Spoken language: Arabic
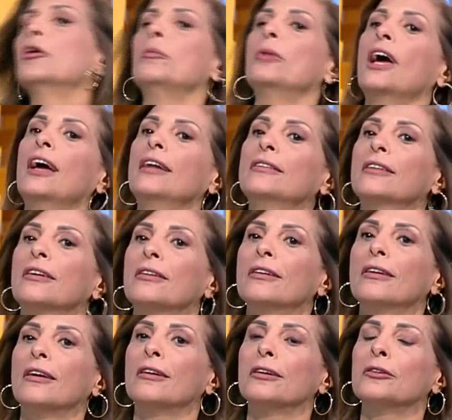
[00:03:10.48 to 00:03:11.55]
بهاي
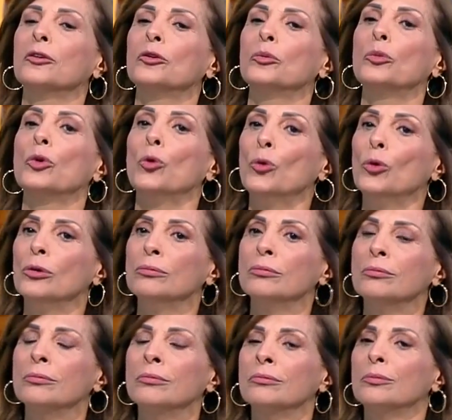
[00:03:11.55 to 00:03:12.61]
الطريقة بيقوم
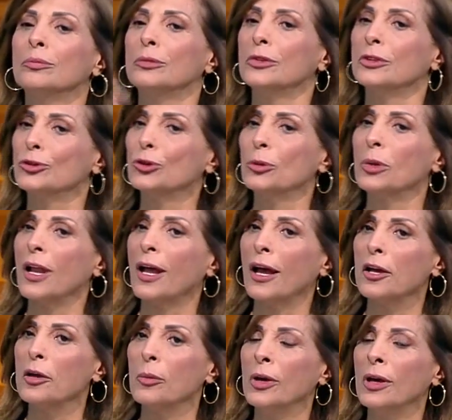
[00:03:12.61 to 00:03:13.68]
بيتصب
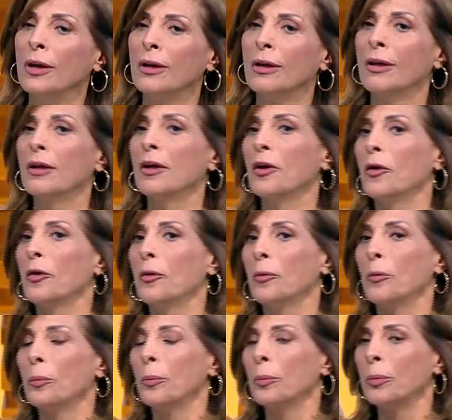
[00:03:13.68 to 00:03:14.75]
الخيمة
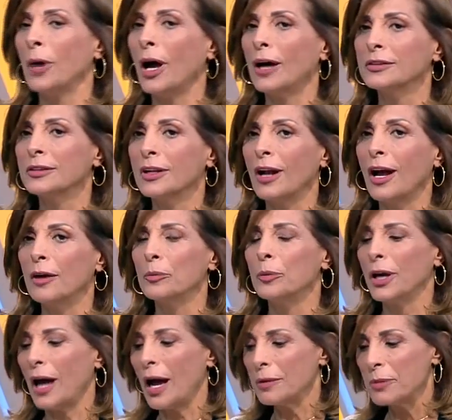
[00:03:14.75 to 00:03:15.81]
بحضر
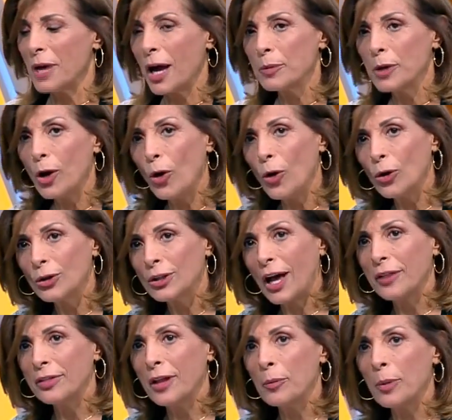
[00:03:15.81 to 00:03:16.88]
بيعمل حوض
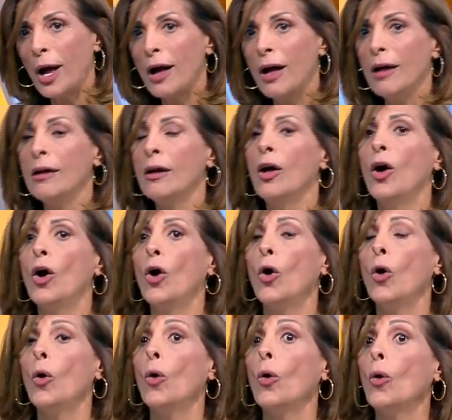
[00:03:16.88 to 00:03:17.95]
على النبعة
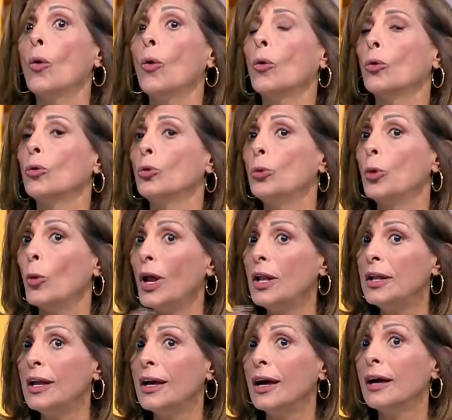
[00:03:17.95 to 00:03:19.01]

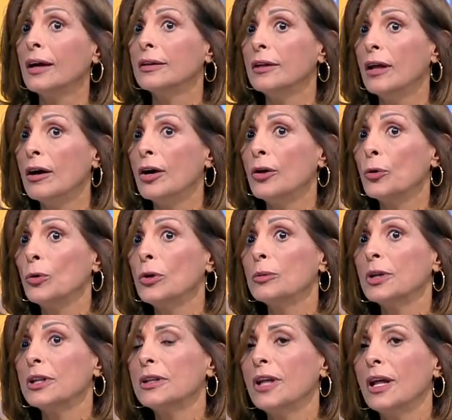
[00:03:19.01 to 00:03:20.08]
وبولع ناره اللي
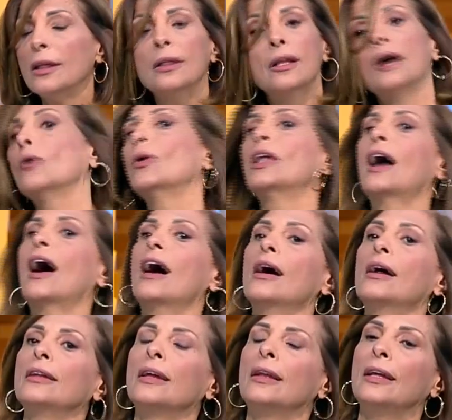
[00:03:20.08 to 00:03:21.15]
بتضلها
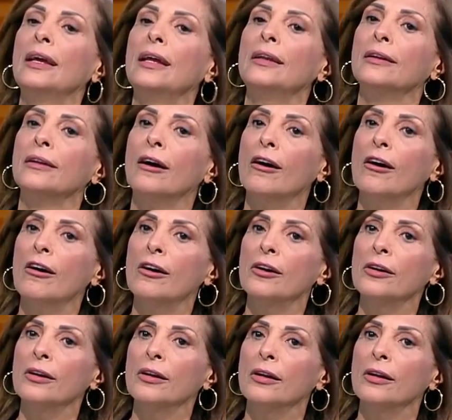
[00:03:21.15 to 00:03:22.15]
ولعانة ليل نهار